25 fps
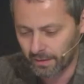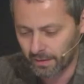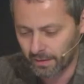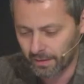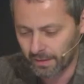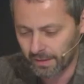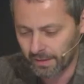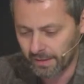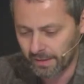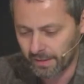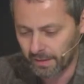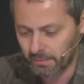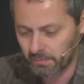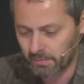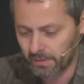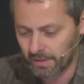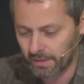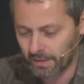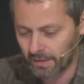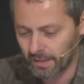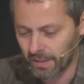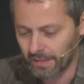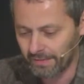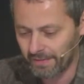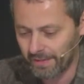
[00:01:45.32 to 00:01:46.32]
и концепции
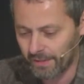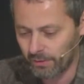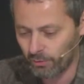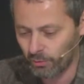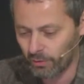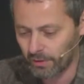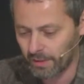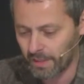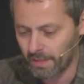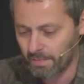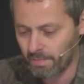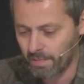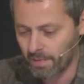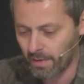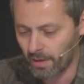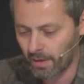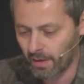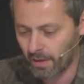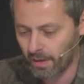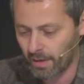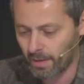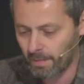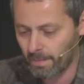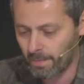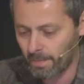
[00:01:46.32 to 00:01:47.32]
телевизионных
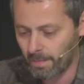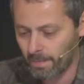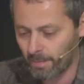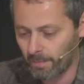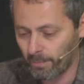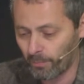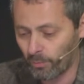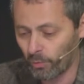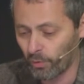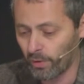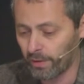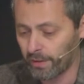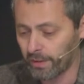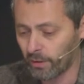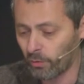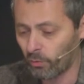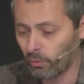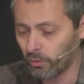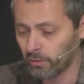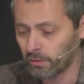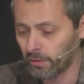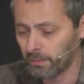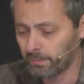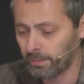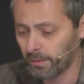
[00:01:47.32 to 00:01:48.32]
программ. Более
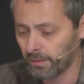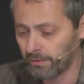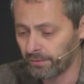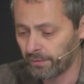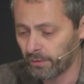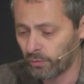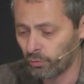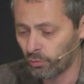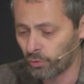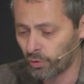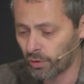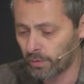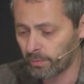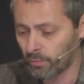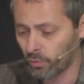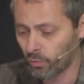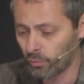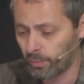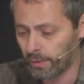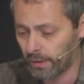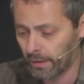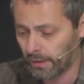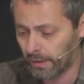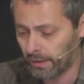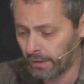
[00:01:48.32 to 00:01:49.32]
года был ведущим
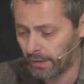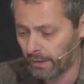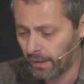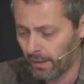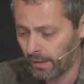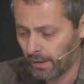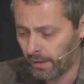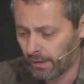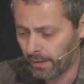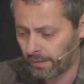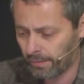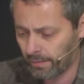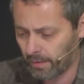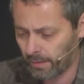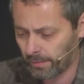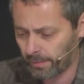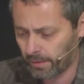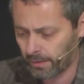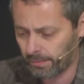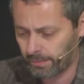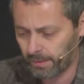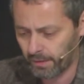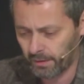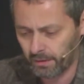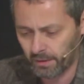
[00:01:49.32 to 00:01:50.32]
рубрики в
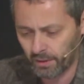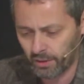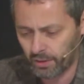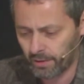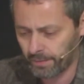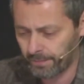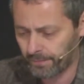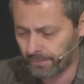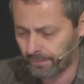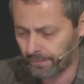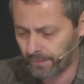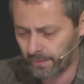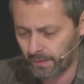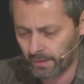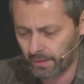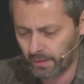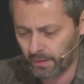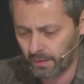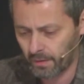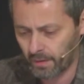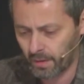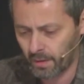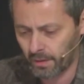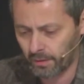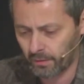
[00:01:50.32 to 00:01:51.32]
рамках передачи
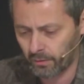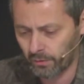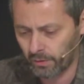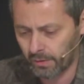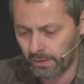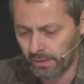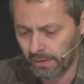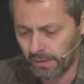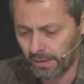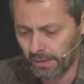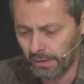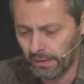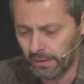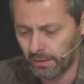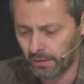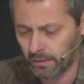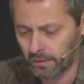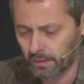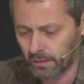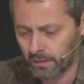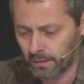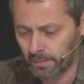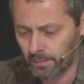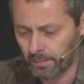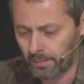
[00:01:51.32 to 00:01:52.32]
э, «Ранокс
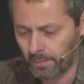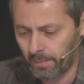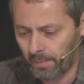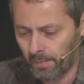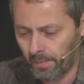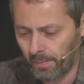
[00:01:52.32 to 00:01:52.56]
Интером».